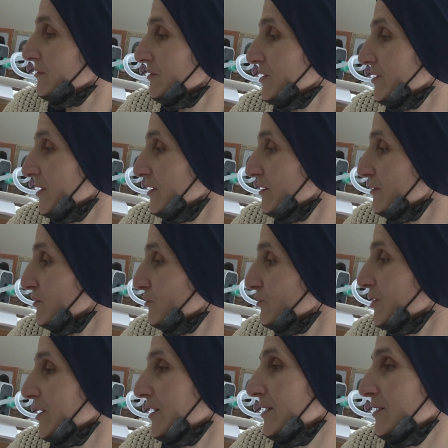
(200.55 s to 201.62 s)
işte
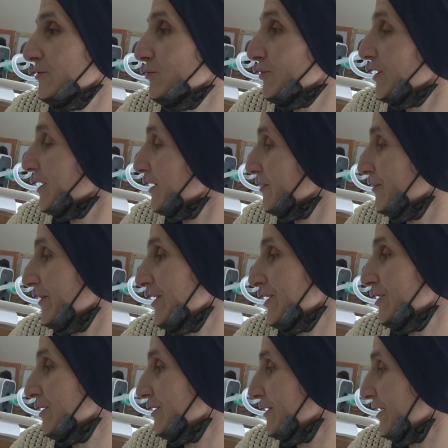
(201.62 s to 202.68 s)
sürekli sürekli
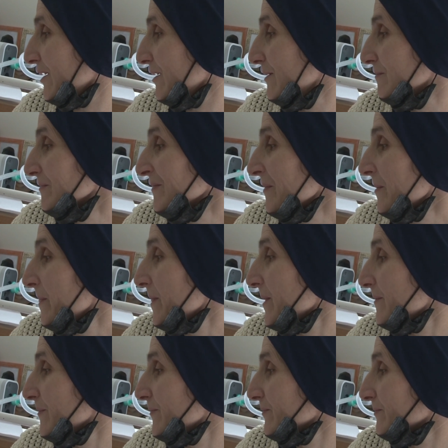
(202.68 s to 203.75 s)
başında.
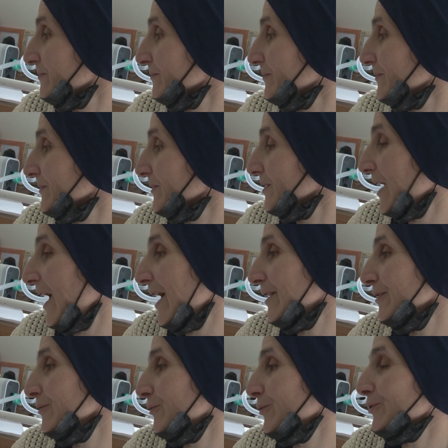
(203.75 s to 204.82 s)

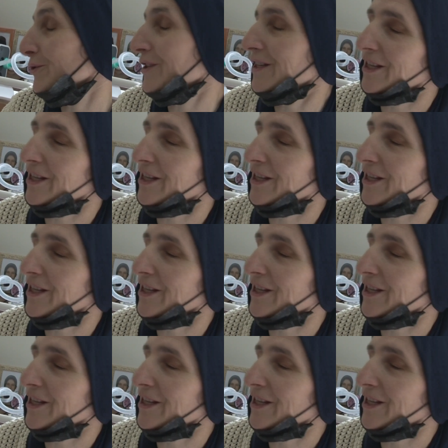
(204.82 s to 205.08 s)
Yani onun da